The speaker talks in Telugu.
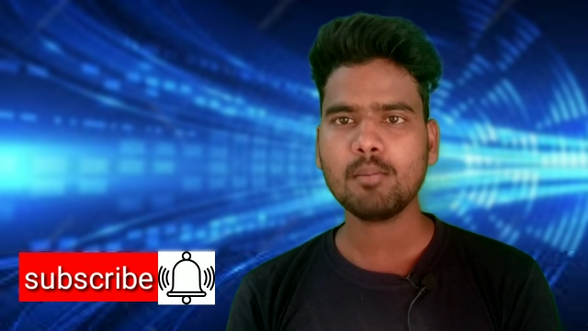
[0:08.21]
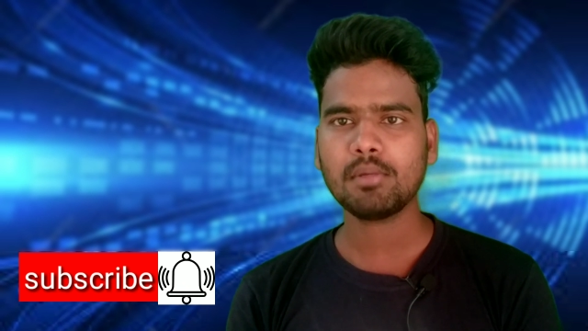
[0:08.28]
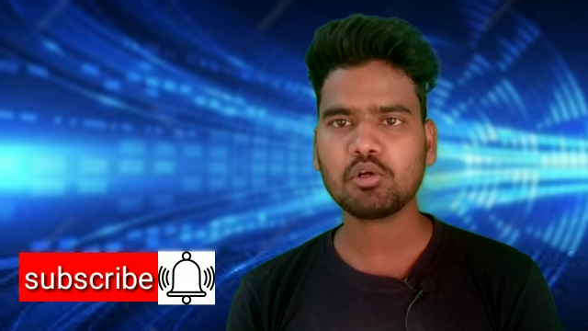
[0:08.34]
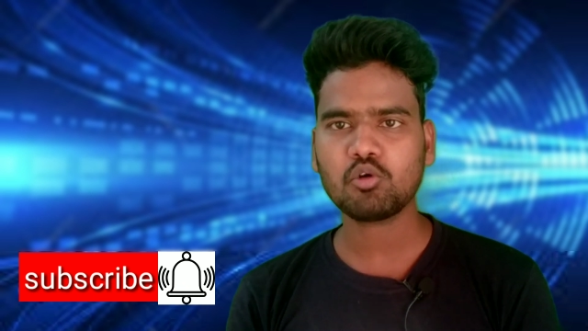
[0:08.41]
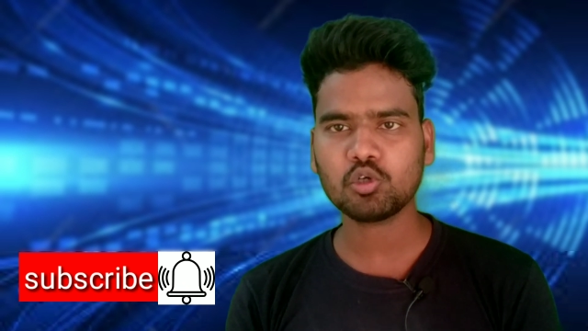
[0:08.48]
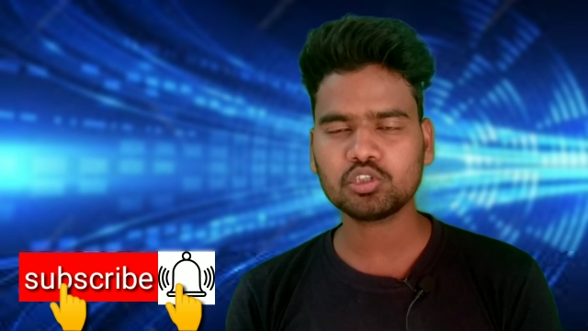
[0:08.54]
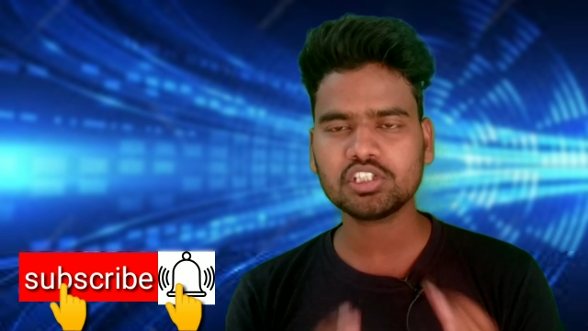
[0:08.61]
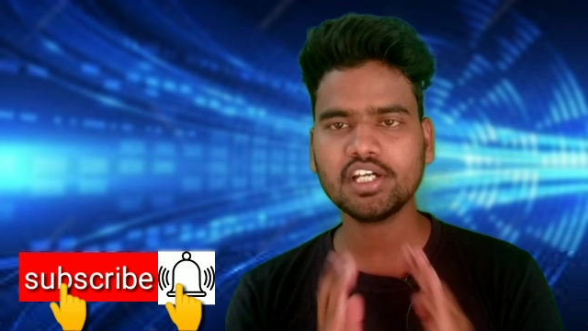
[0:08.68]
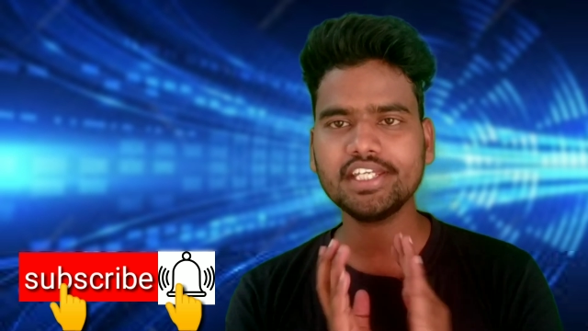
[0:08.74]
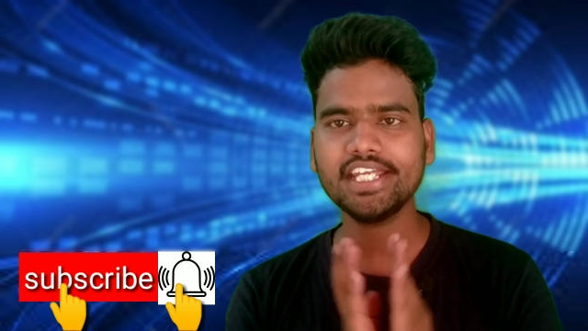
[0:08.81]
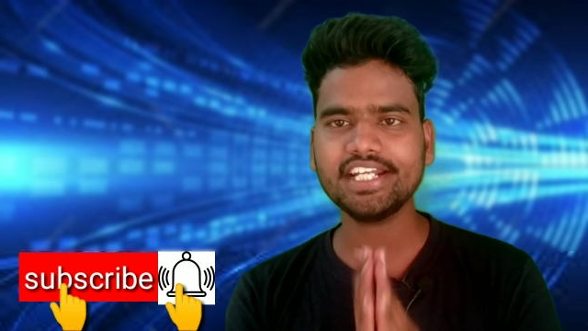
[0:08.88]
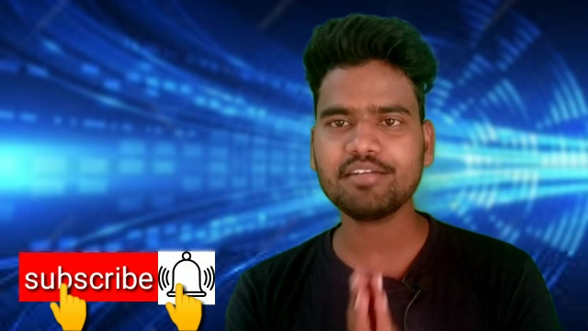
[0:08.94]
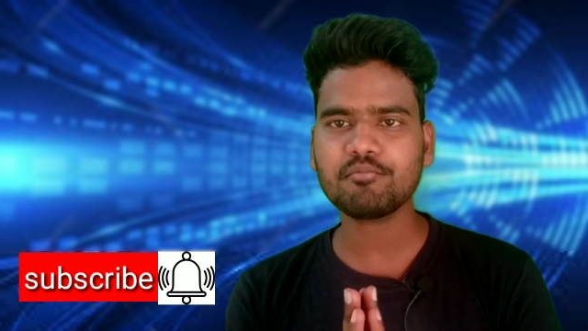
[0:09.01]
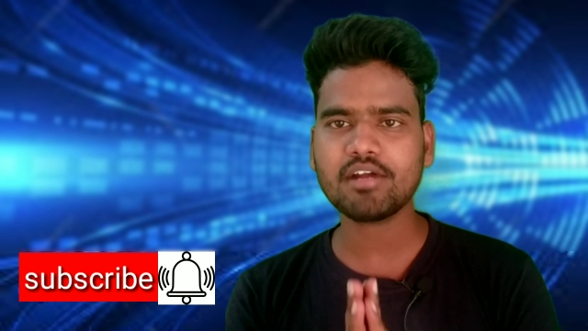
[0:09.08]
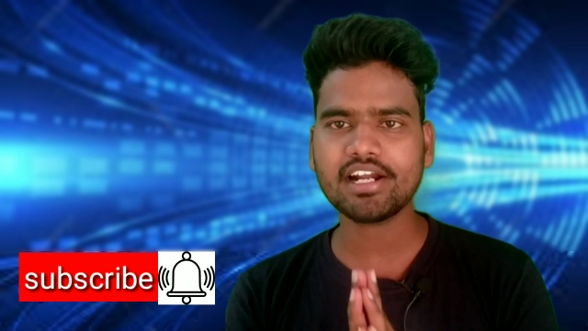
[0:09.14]
మనం కొత్తగా
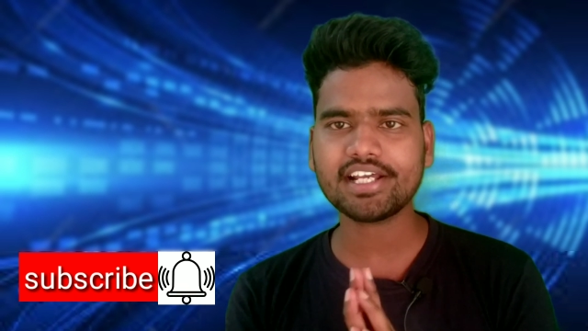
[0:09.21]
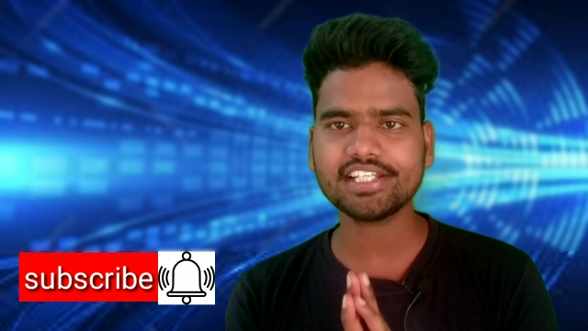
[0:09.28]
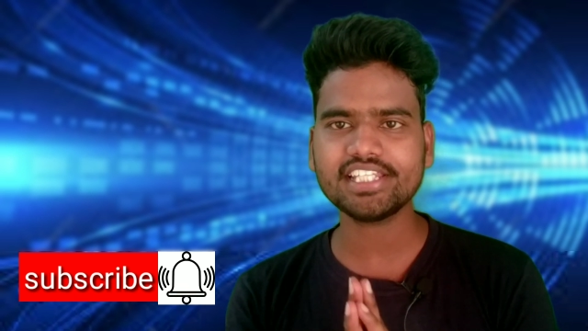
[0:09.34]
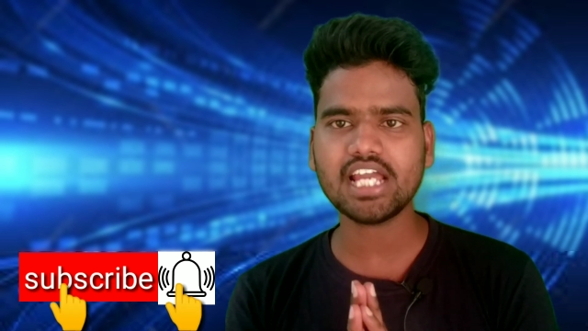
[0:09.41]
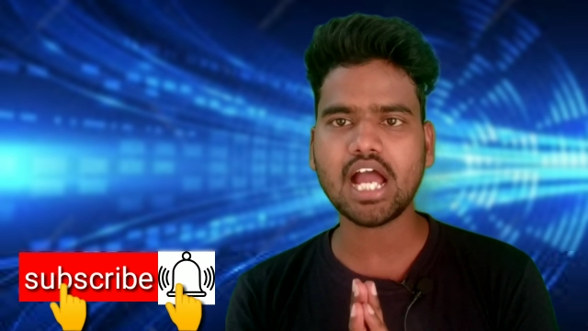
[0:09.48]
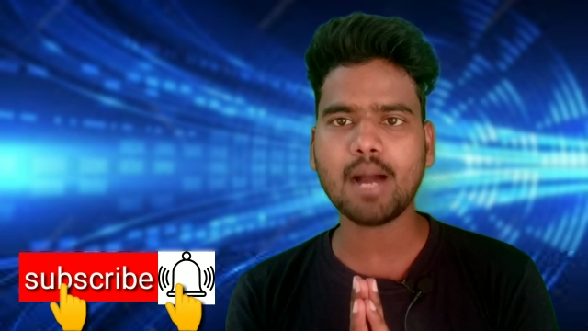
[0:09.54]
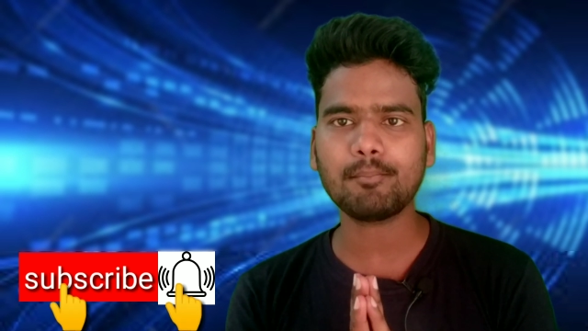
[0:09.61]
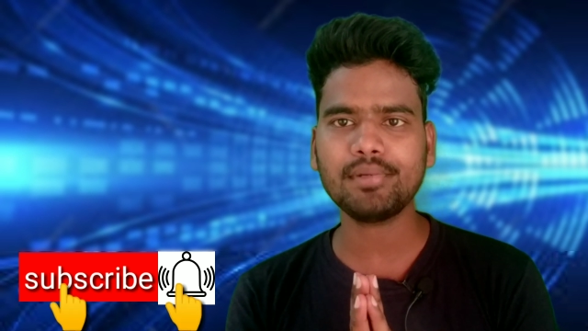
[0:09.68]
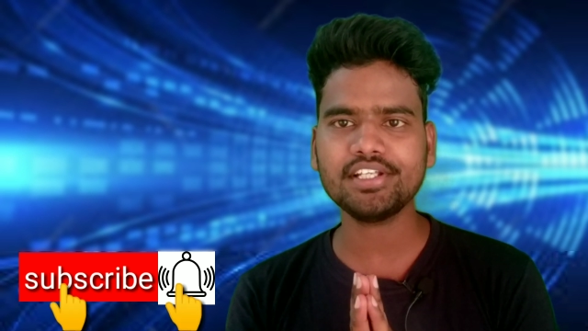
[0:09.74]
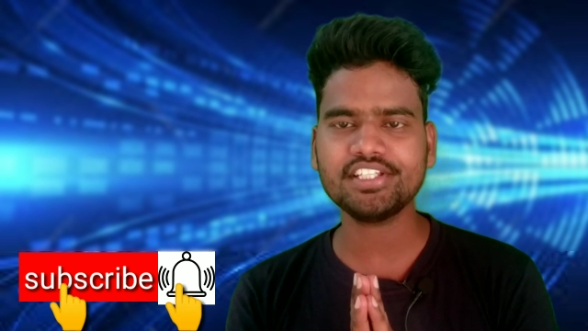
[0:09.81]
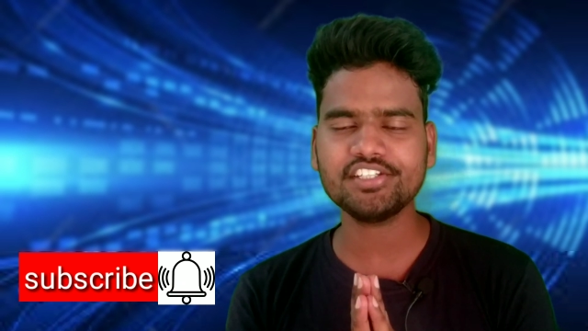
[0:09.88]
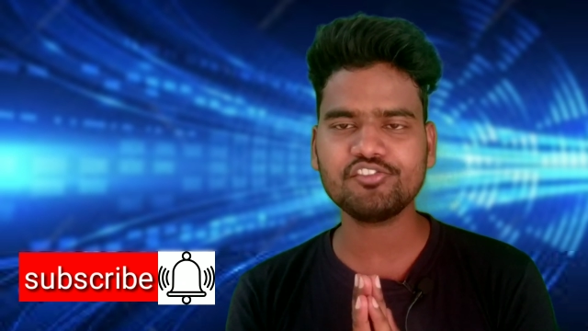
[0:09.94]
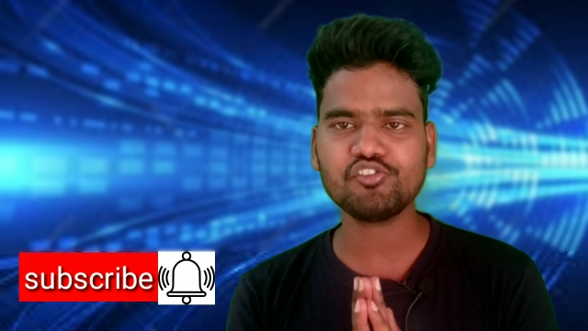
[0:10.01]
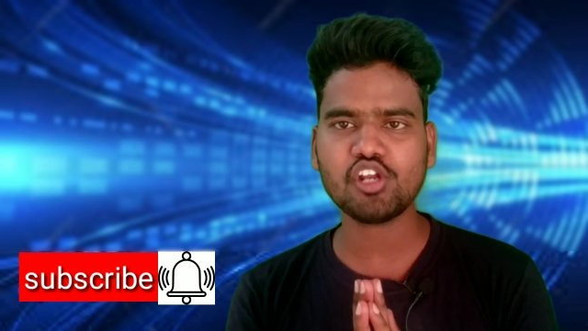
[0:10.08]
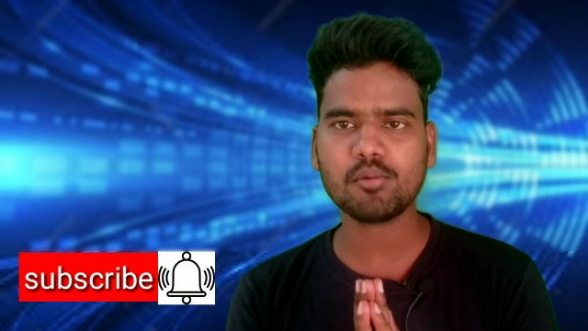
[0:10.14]
ఏటీఎం కార్డుకి అయితే అప్లై
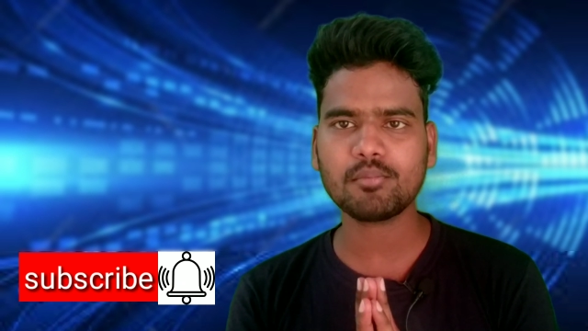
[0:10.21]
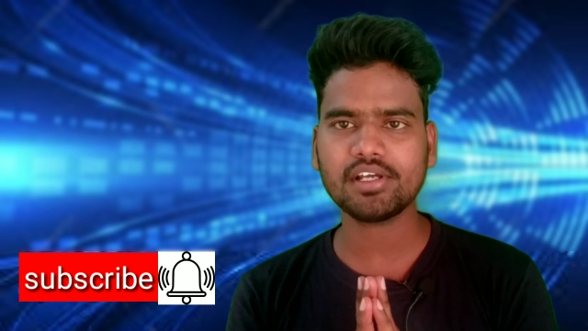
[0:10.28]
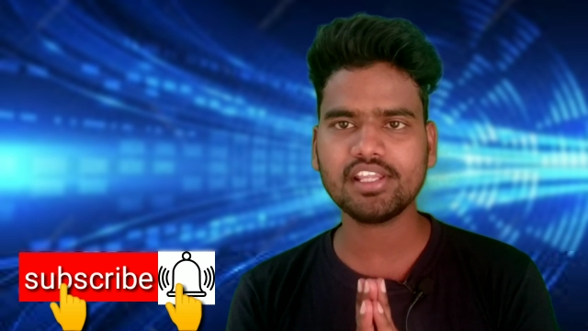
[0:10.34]
చేసి ఉంటాం